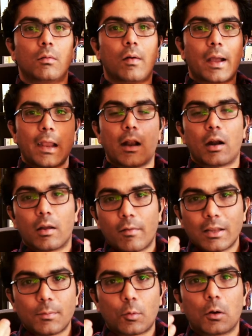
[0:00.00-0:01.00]
வகையிலான
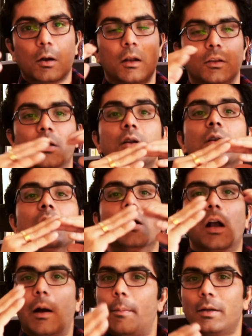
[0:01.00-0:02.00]
வேதிப்பொருட்கள் வந்து
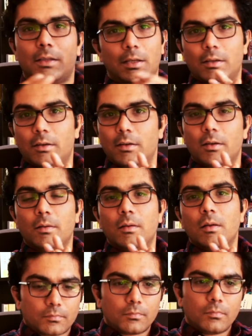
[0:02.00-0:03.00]
காப்பாற்றிக்கிட்டு இருக்குது
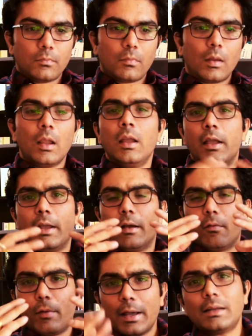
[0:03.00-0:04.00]

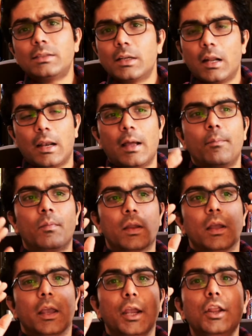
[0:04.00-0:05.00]
வைரஸுகளில்
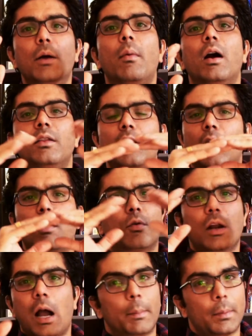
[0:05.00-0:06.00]
இந்த மாதிரியான ஒரு
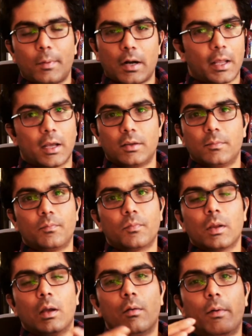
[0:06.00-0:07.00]
அமைப்பு கிடையாது
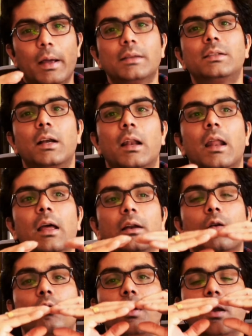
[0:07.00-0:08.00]
வைரஸுகளில்
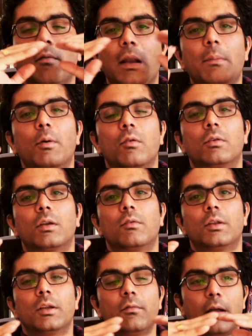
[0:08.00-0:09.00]
இருக்கக்கூடிய வெளிப்பருவத்தை
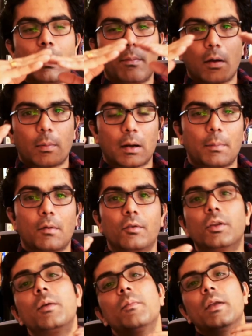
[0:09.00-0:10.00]
வந்து வெளிப்பரப்பை
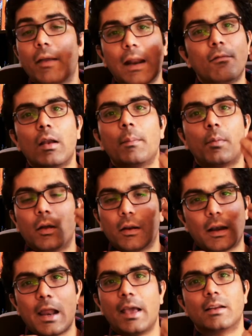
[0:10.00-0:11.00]
வந்து என்வலப்
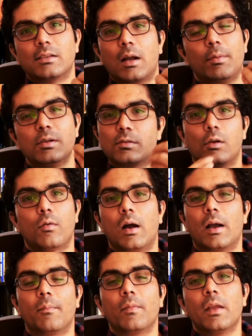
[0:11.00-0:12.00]
லேயர்ஸ் அப்படின்னு
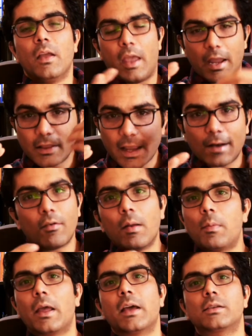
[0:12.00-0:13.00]
சொல்லுவாங்க இந்த
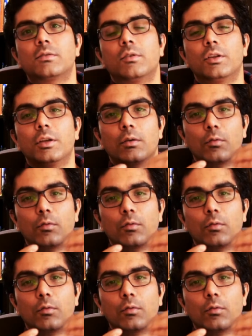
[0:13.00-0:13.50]
என்வலப் லேயர்ஸ் வந்து